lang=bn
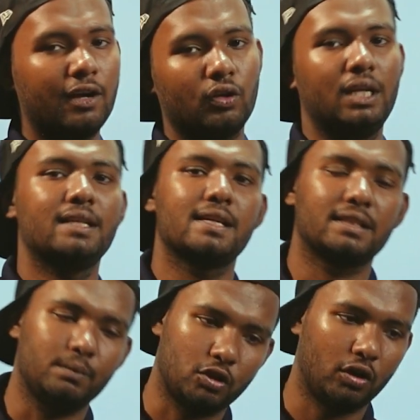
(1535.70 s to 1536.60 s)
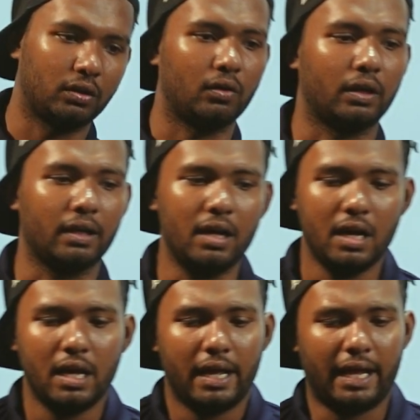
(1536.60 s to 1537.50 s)
অ্যালডোলেজ এনজাইম সহায়তা করে
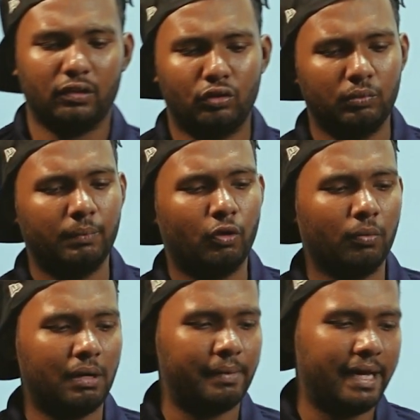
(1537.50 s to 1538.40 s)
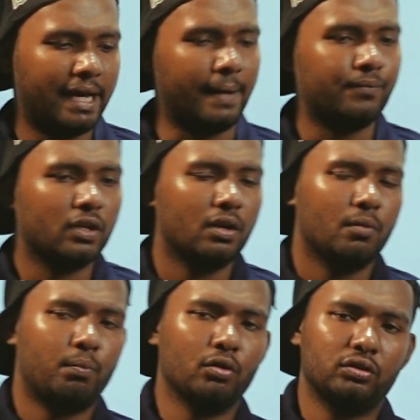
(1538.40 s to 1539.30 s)
এখন তুমি বলবা ভাইয়া
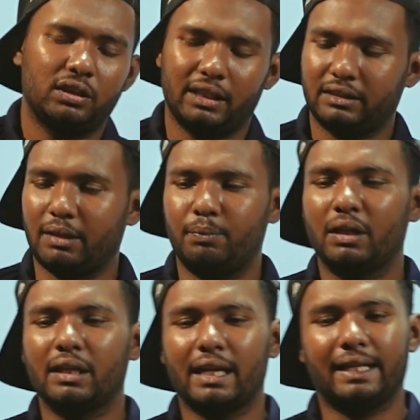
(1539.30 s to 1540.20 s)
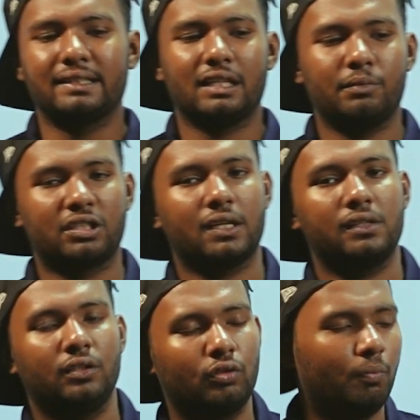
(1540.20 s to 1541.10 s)
প্রত্যেকটা বিক্রিয়ার এনজাইমের
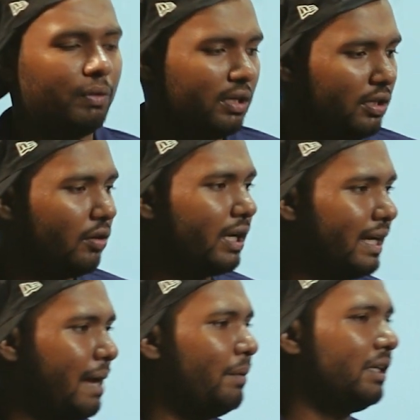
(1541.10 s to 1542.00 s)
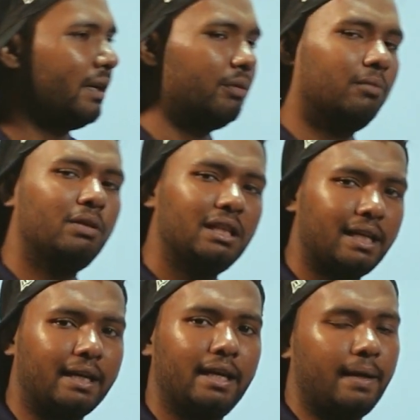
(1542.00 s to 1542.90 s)
সাথেই তো বিক্রিয়কের নামের টামের মিল
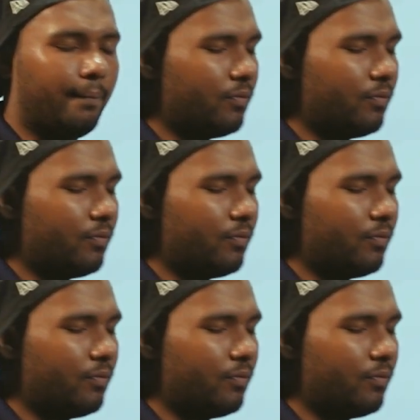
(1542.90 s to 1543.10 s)
থাকে